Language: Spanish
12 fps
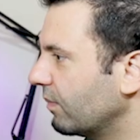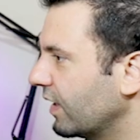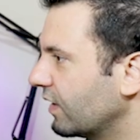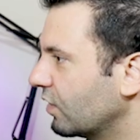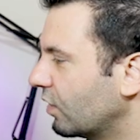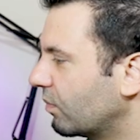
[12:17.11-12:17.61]
el
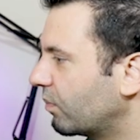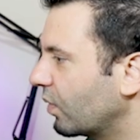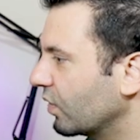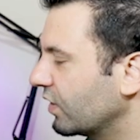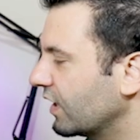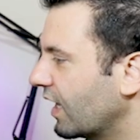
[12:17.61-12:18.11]
medio,
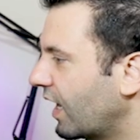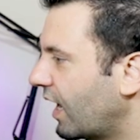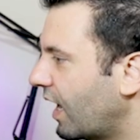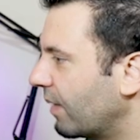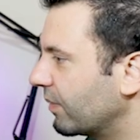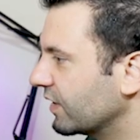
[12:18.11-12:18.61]
podría
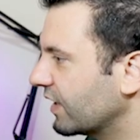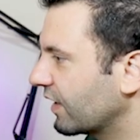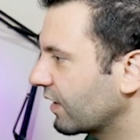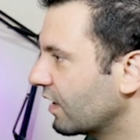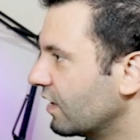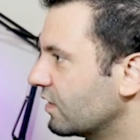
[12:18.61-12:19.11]

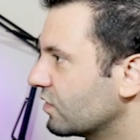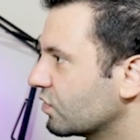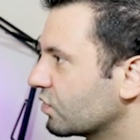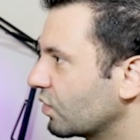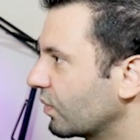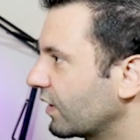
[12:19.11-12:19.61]
apretar
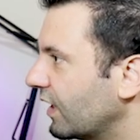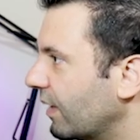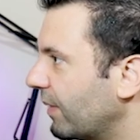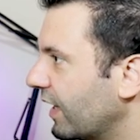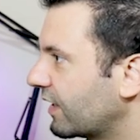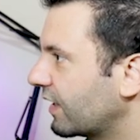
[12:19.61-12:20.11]
sobre
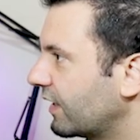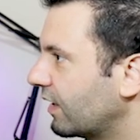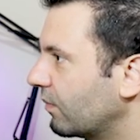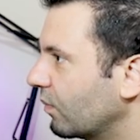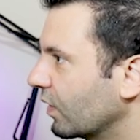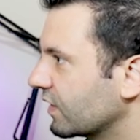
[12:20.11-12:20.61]
la
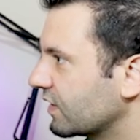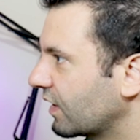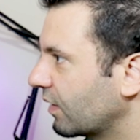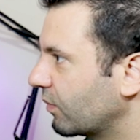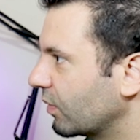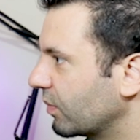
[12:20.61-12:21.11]
máscara, voy a
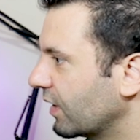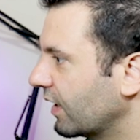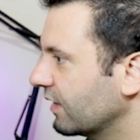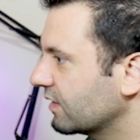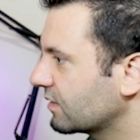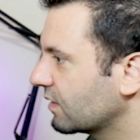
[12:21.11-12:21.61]
cerrar
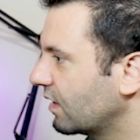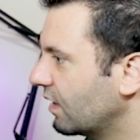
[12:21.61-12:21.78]
propiedades,